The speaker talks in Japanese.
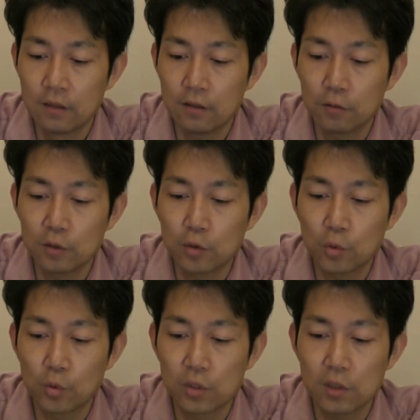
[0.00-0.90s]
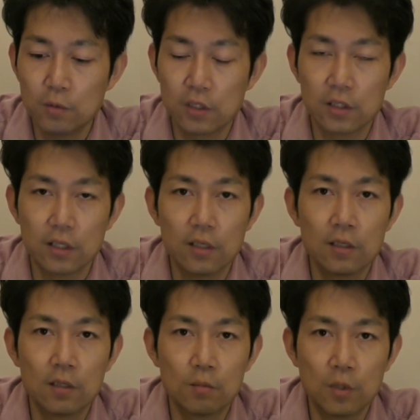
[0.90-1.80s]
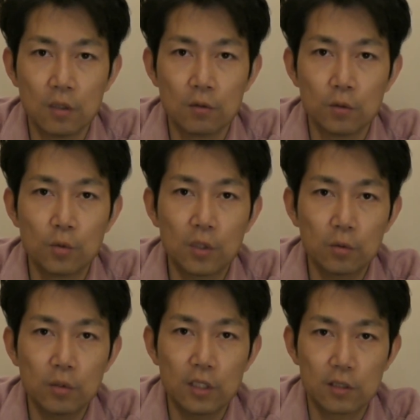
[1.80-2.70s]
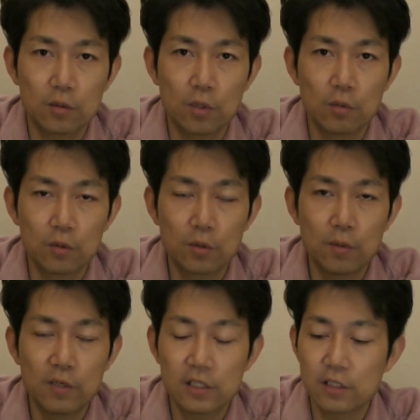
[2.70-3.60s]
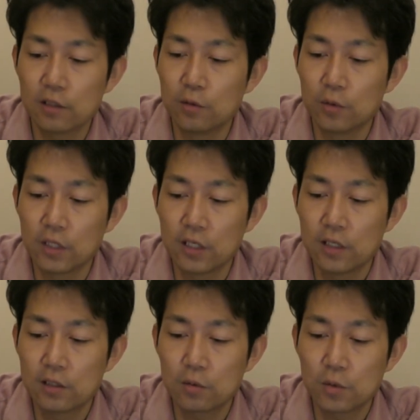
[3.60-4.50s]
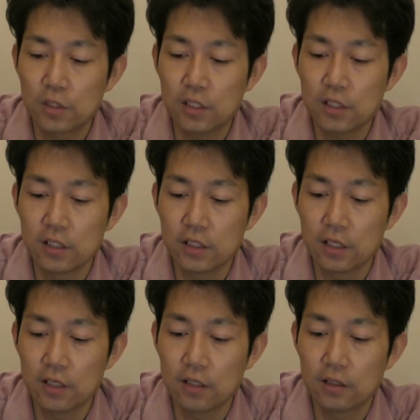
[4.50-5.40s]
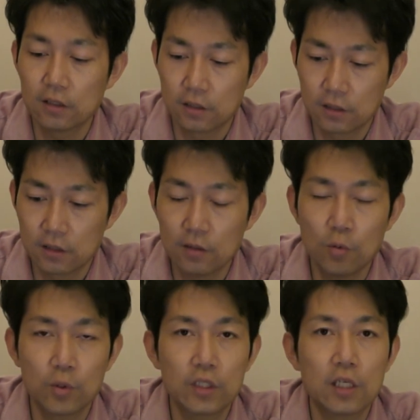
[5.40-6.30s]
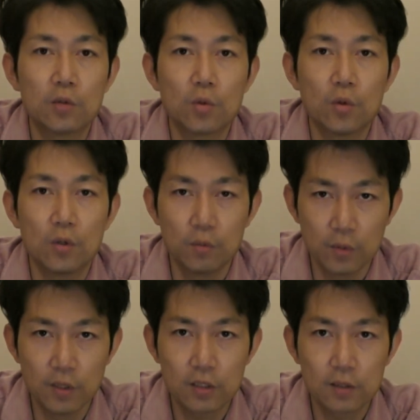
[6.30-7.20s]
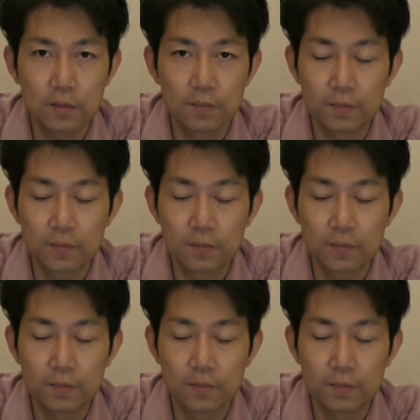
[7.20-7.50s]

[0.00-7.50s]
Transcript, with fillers: なのでちょっとこちらもですね、まあ、動画撮ったやつとかもそのままにしてるので少し整理しておきたいと思います。